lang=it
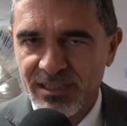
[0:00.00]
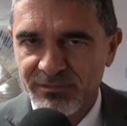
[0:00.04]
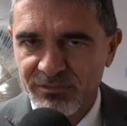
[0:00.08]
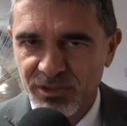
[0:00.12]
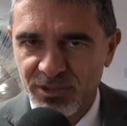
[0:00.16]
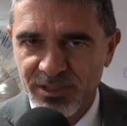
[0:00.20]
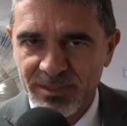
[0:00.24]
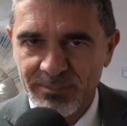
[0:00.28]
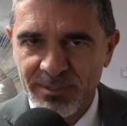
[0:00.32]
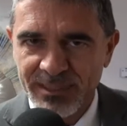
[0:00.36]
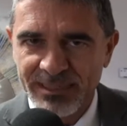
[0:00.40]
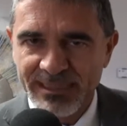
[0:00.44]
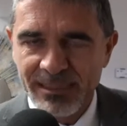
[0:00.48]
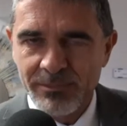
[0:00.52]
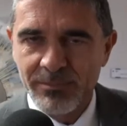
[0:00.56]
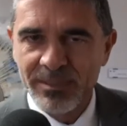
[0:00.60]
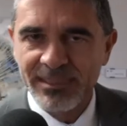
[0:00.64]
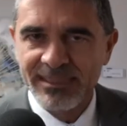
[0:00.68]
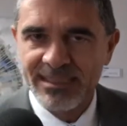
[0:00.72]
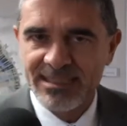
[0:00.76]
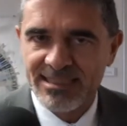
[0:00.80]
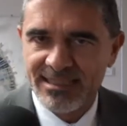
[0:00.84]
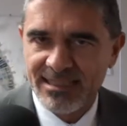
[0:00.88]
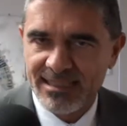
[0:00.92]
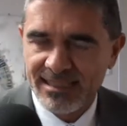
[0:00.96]
che
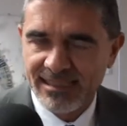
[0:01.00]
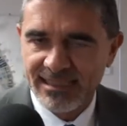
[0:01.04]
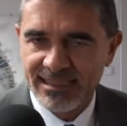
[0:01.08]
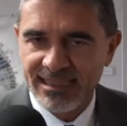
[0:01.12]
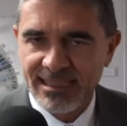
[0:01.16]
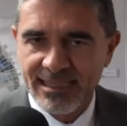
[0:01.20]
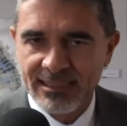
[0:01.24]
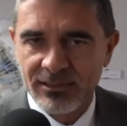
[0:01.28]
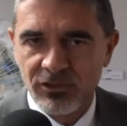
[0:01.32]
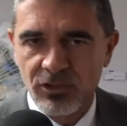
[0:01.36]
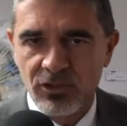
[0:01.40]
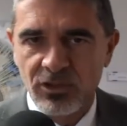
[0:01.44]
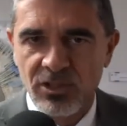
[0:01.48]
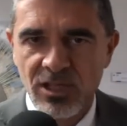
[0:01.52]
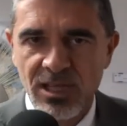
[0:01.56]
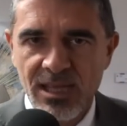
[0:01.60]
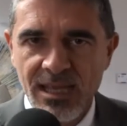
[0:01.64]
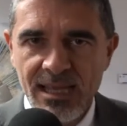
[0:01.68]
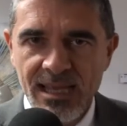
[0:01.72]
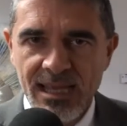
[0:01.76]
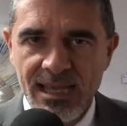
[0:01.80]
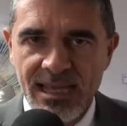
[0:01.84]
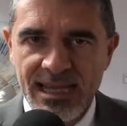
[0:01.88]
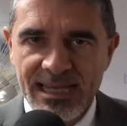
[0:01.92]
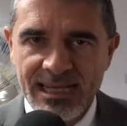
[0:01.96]
fondamentalmente sarà legato
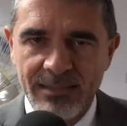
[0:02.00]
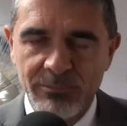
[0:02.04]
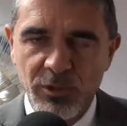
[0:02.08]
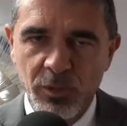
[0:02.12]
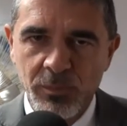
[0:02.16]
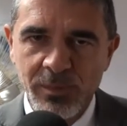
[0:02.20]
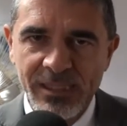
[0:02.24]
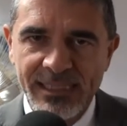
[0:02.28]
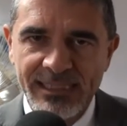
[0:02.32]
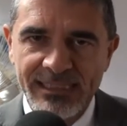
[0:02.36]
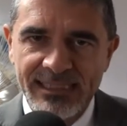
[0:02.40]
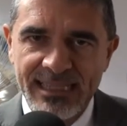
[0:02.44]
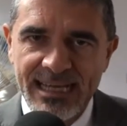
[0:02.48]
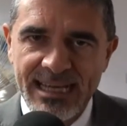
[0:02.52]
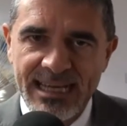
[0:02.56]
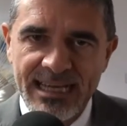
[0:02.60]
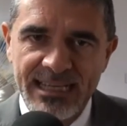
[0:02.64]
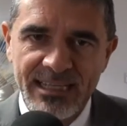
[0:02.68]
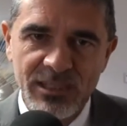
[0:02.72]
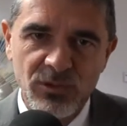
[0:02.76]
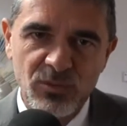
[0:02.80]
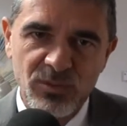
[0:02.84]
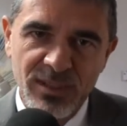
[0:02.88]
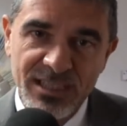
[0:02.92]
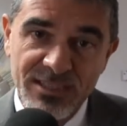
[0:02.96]
alla mobilità
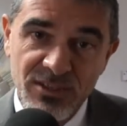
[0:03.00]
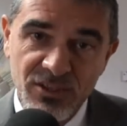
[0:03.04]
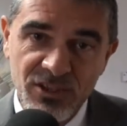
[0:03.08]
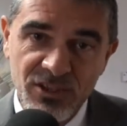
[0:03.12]
in una